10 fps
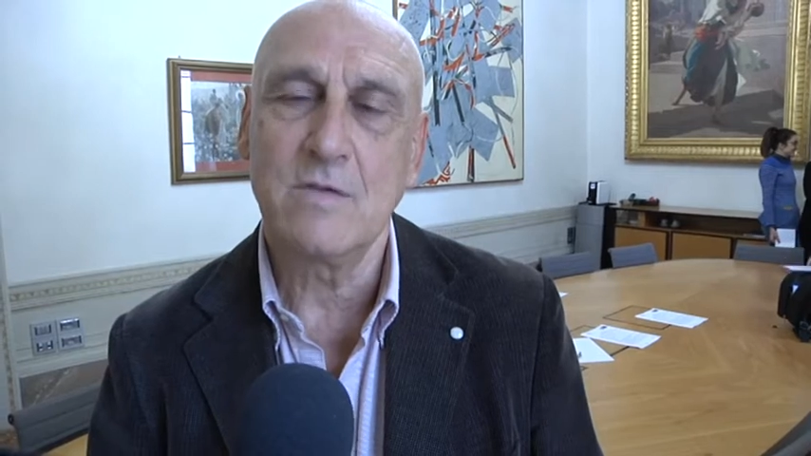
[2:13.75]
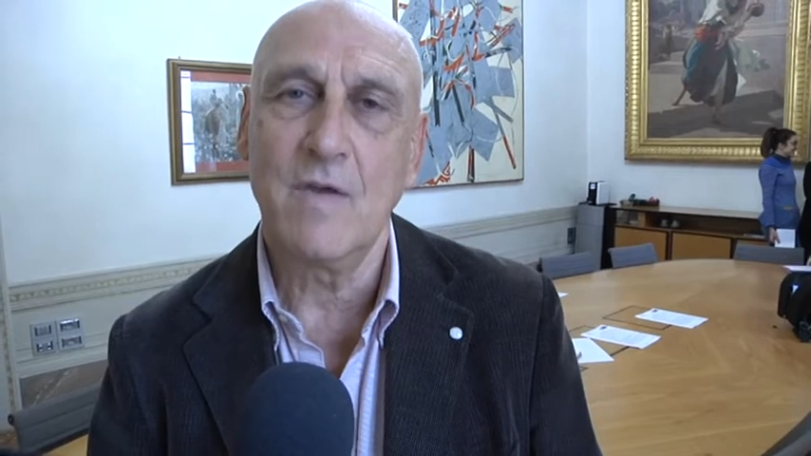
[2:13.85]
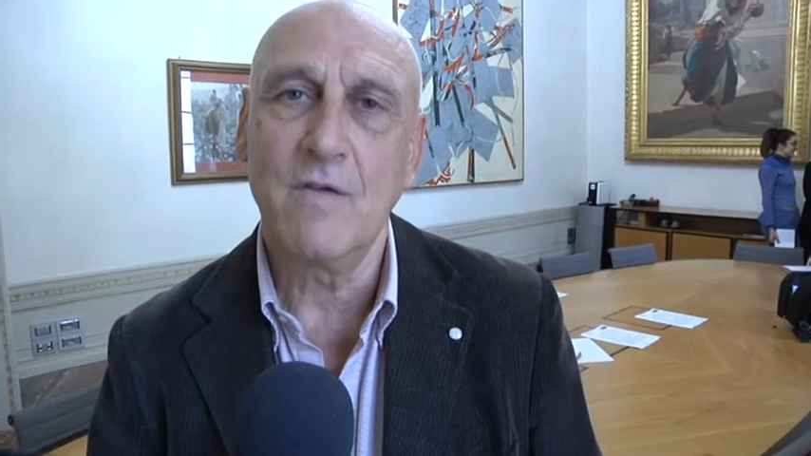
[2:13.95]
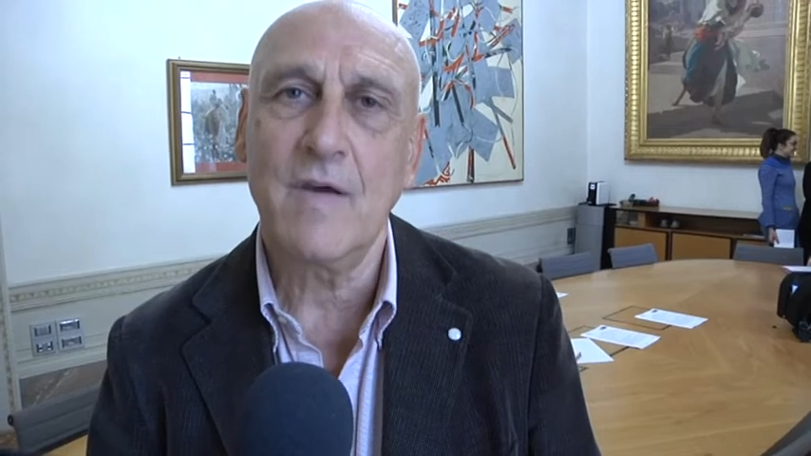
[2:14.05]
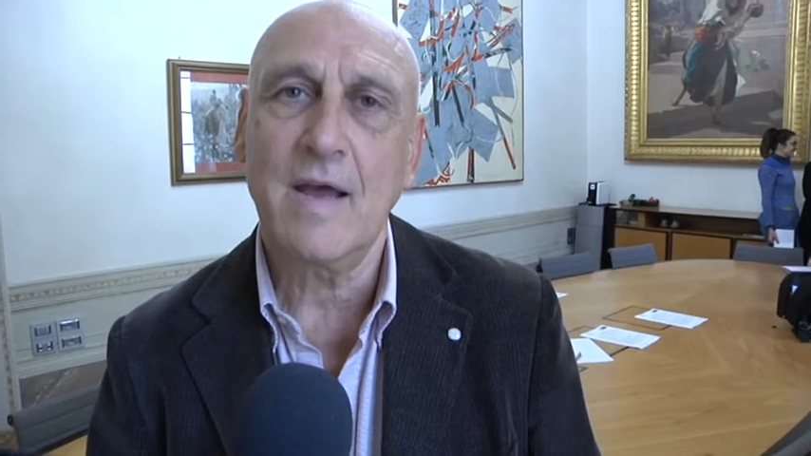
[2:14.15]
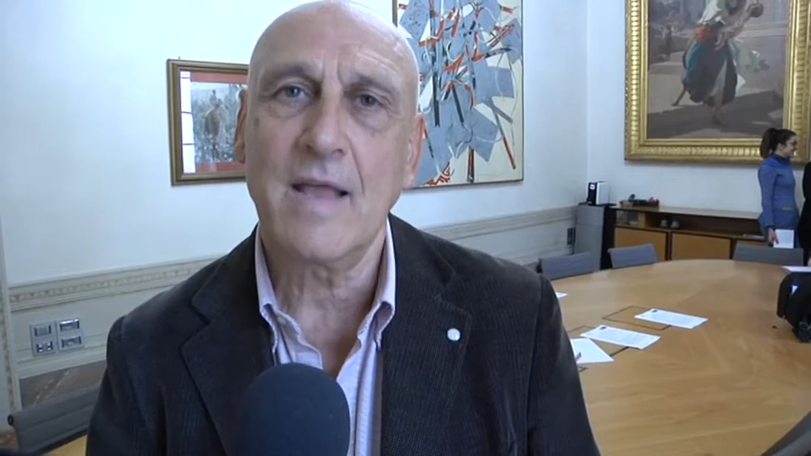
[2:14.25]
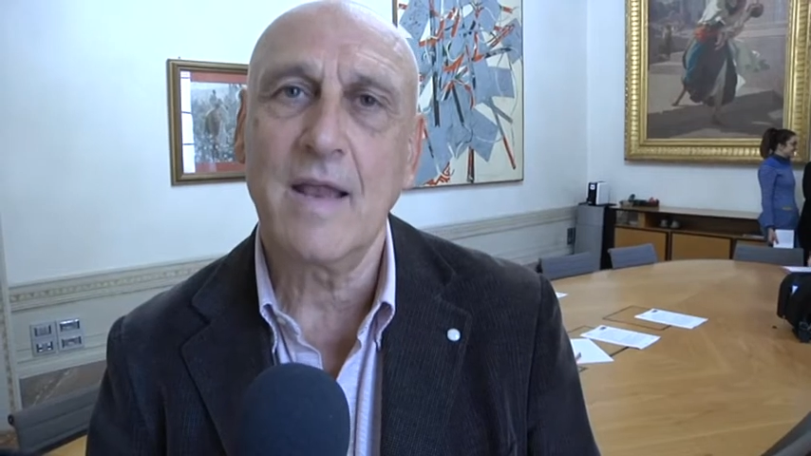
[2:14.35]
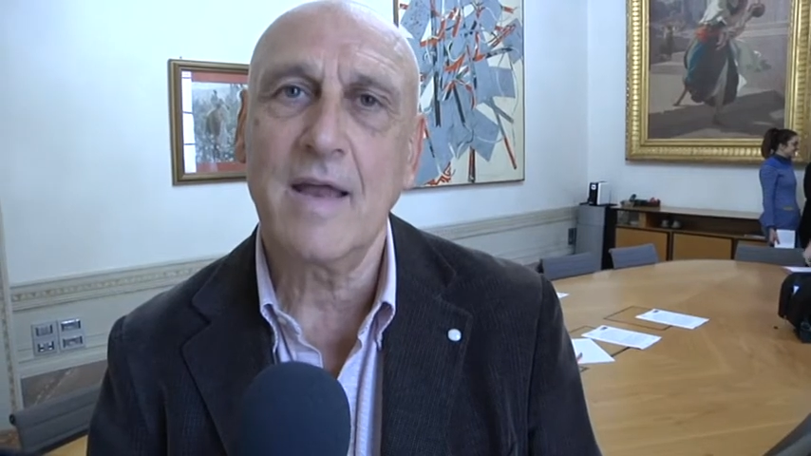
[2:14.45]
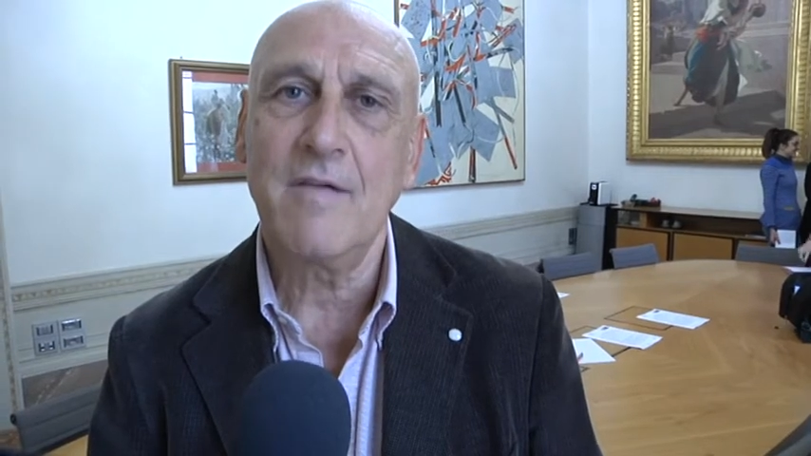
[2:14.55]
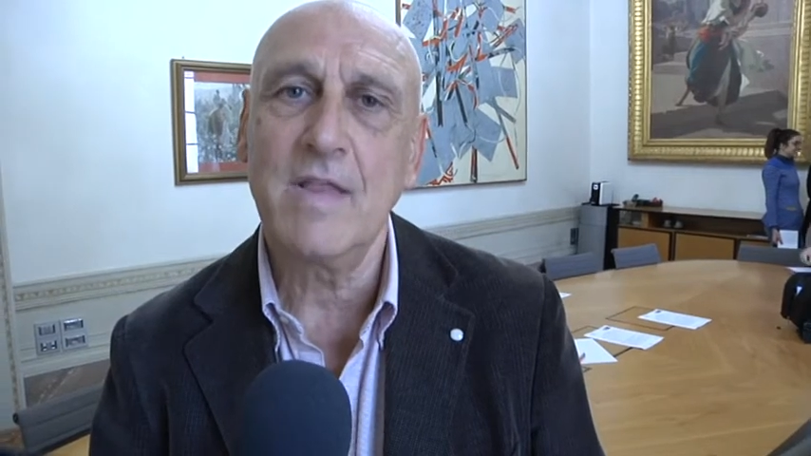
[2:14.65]
sverificata
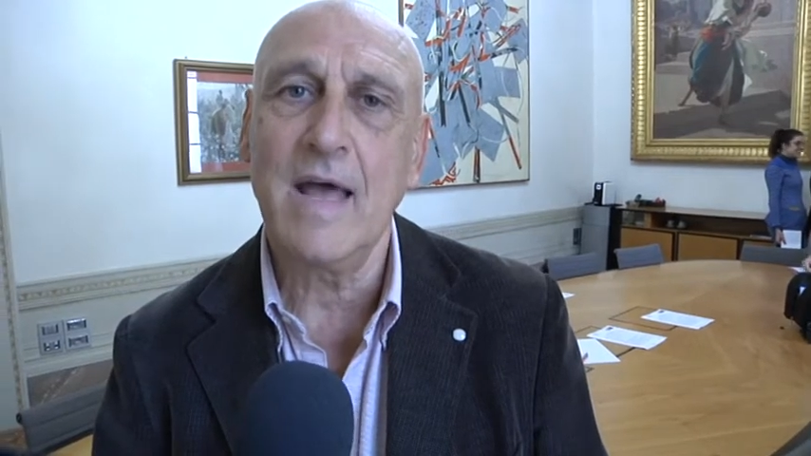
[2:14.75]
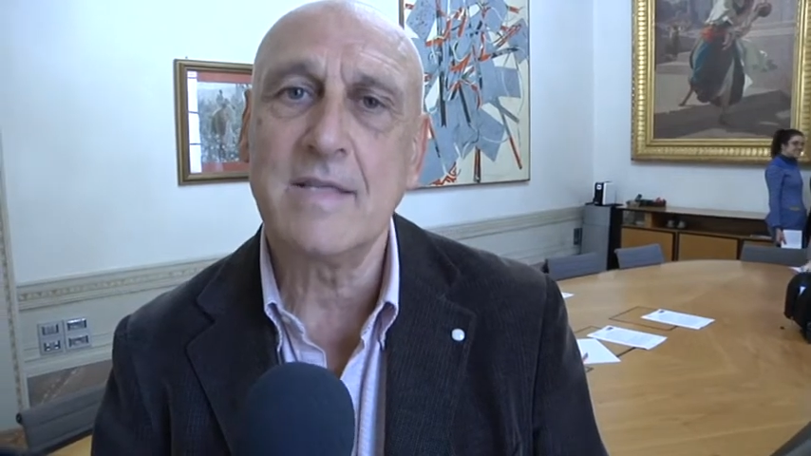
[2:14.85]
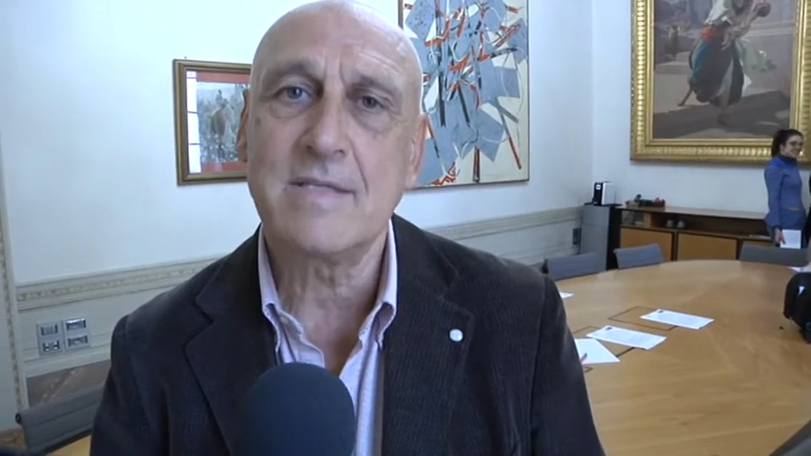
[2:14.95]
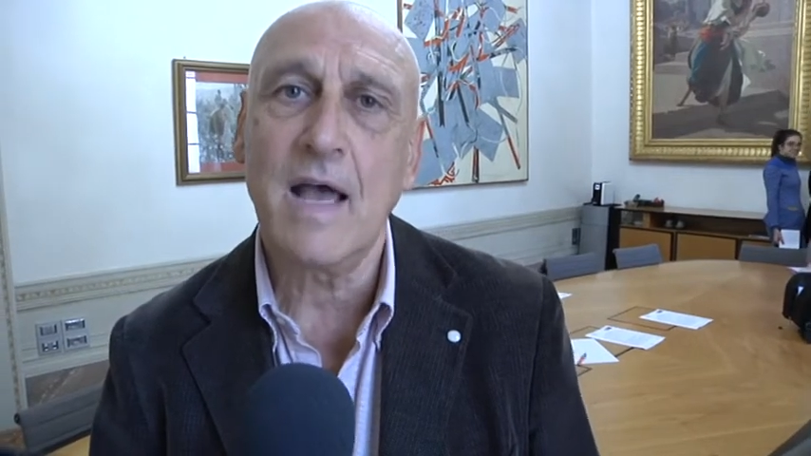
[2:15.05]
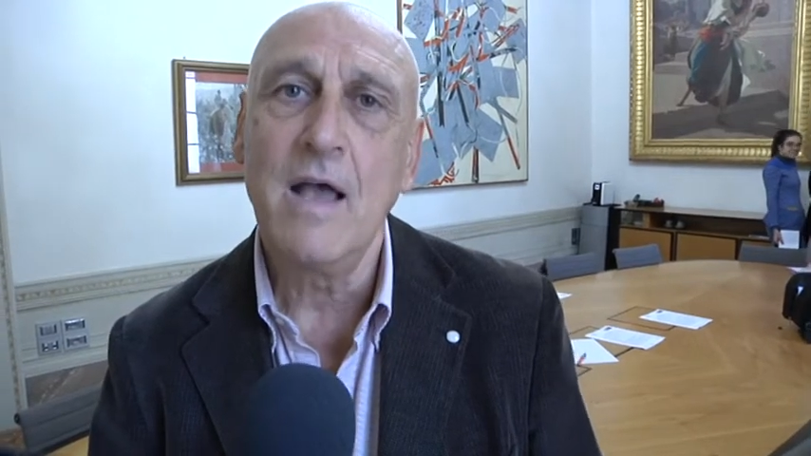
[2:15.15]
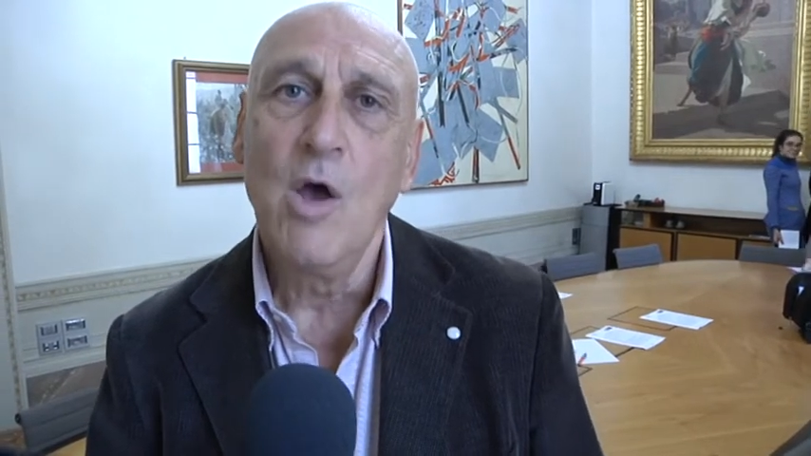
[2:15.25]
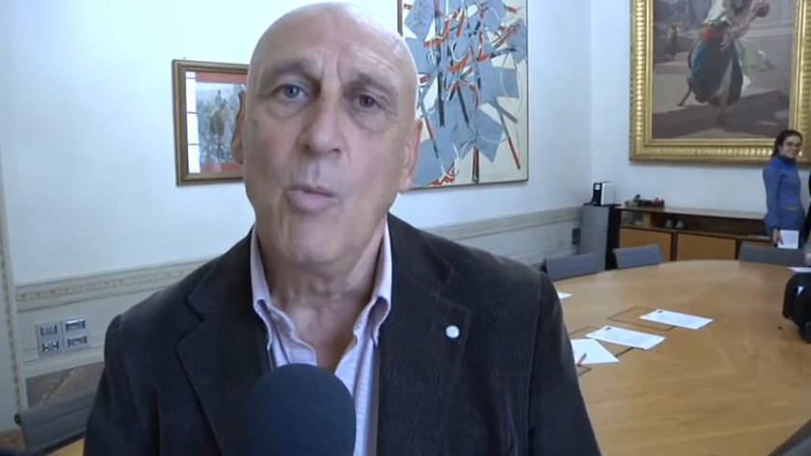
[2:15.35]
la gravidanza